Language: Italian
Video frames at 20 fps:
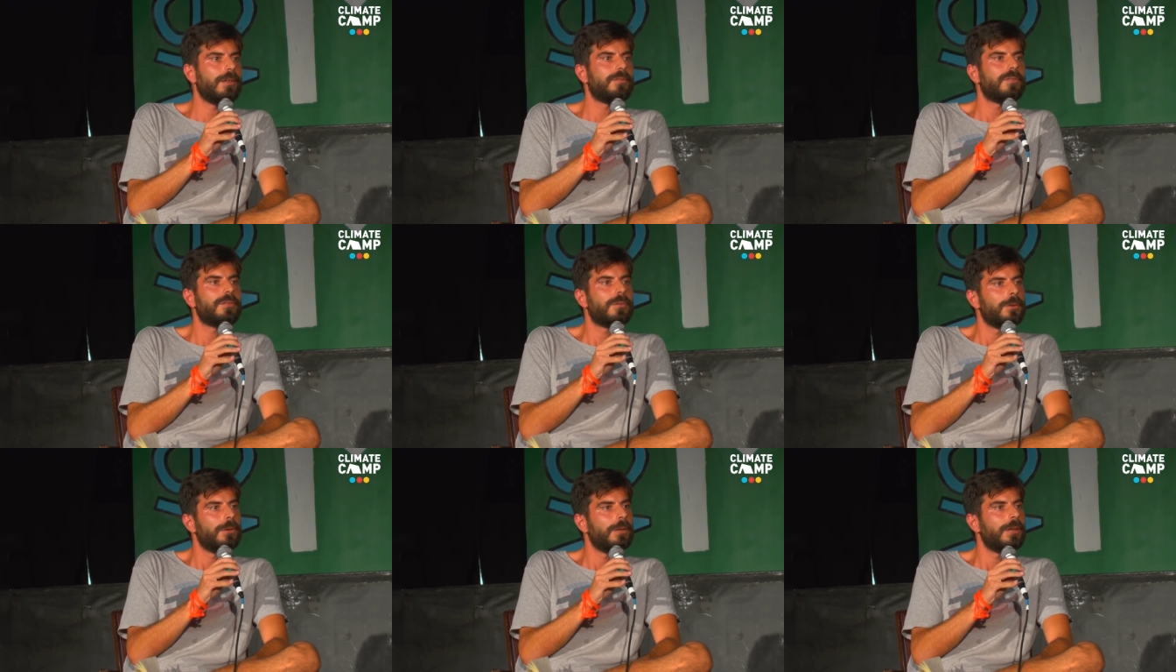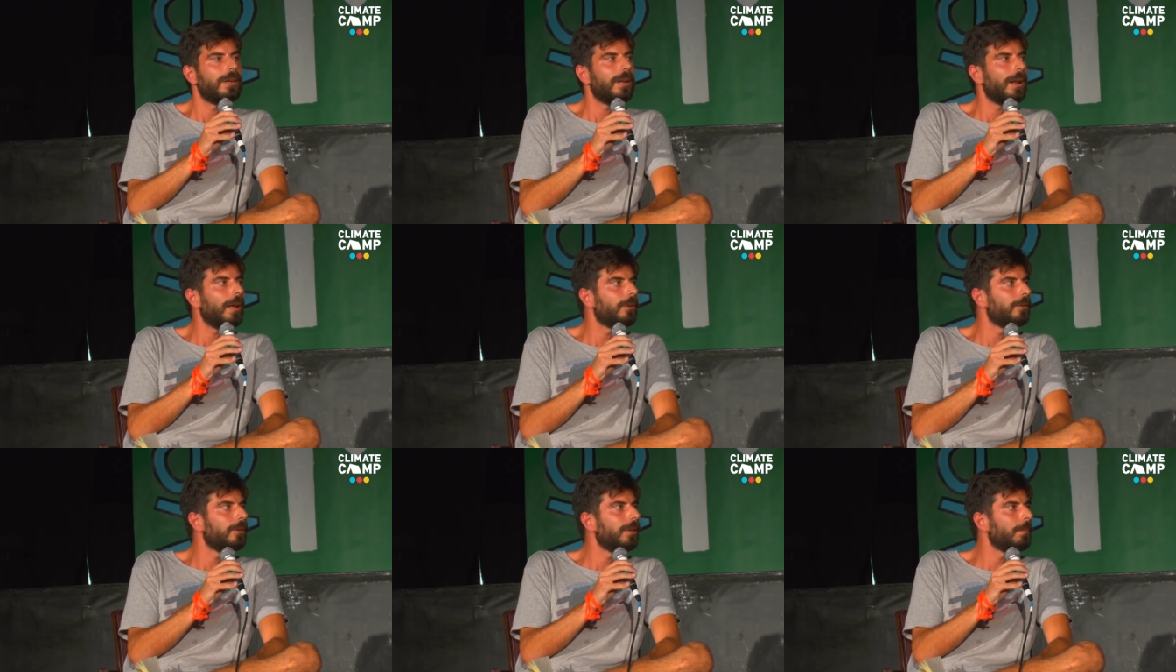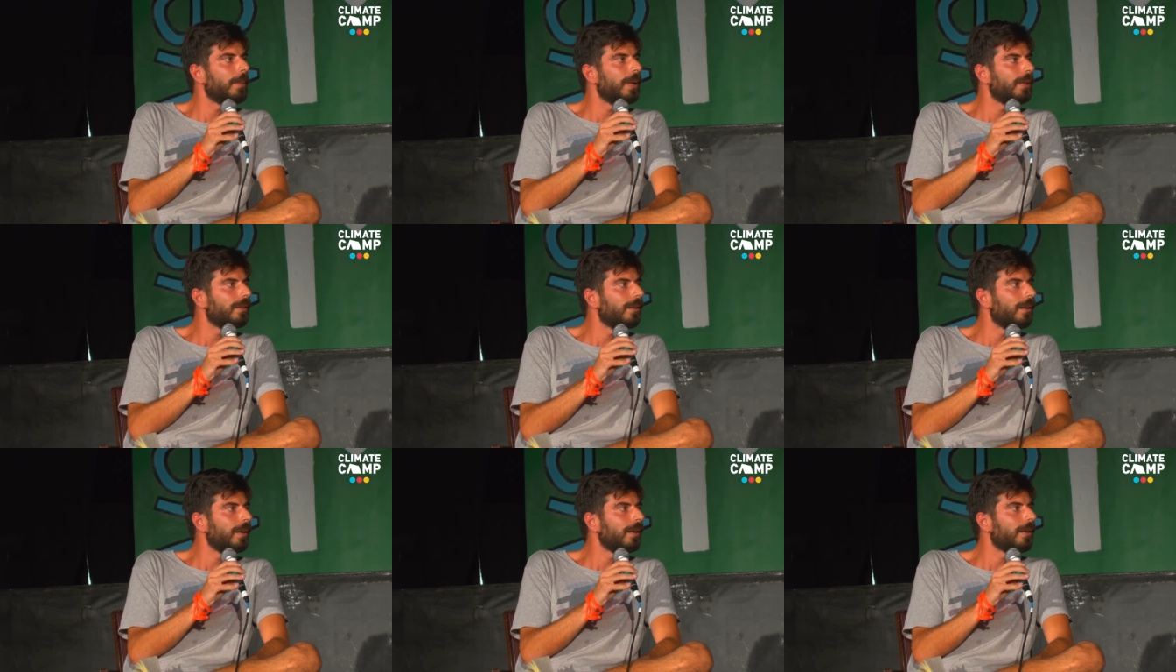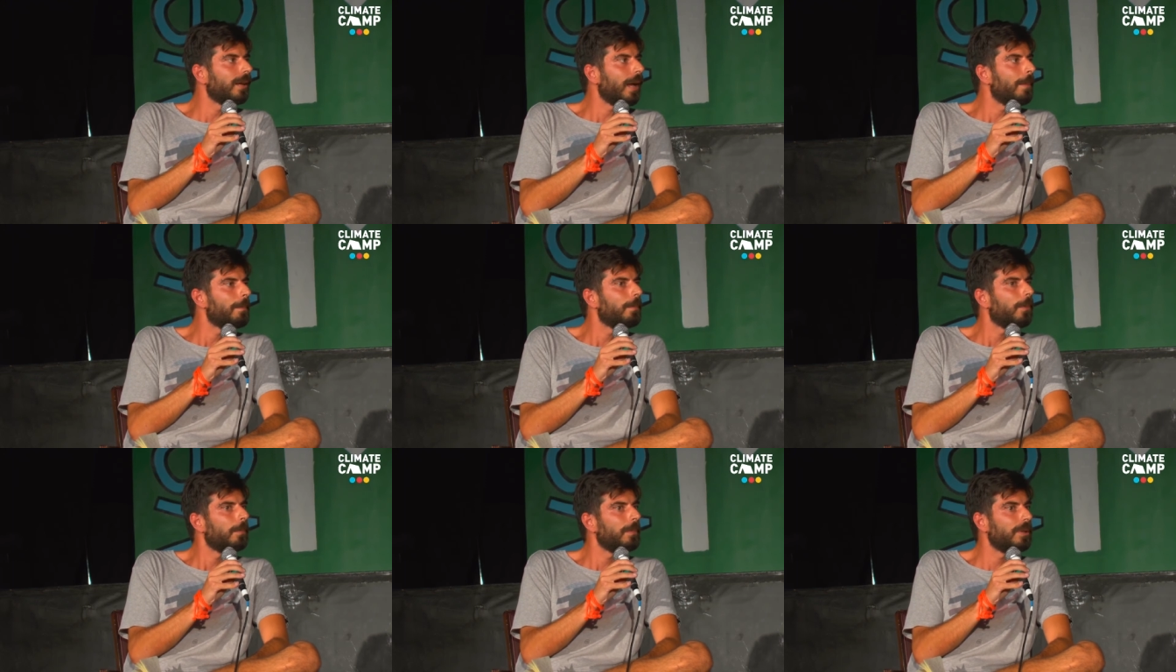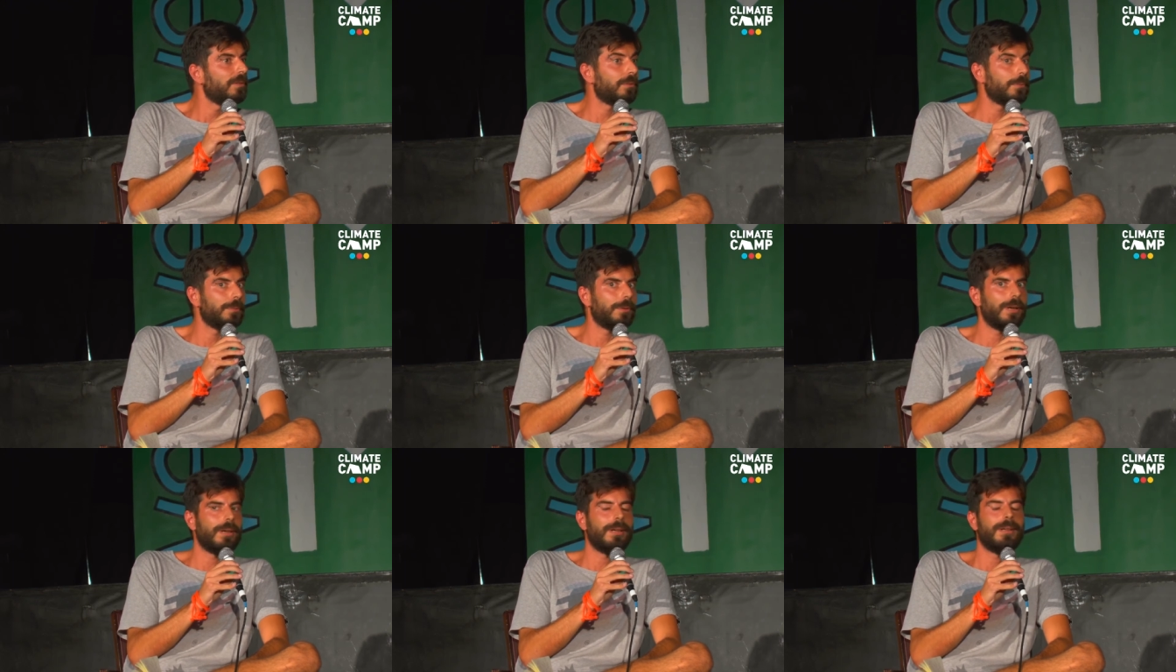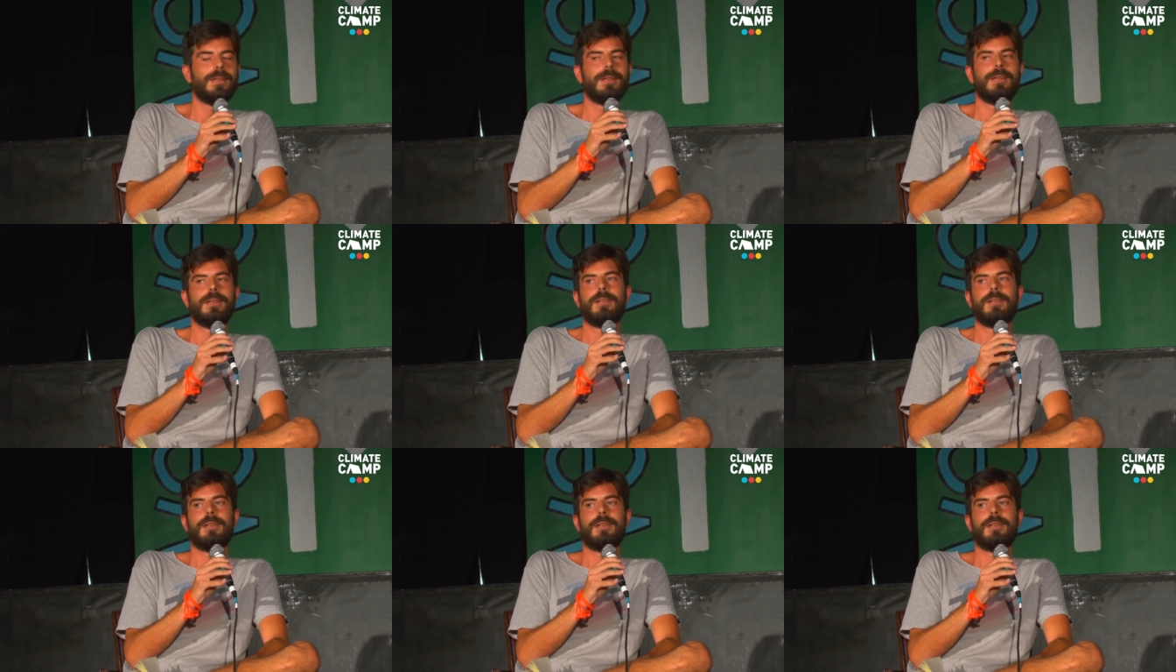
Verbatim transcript: sono in grado di mettere in campo misure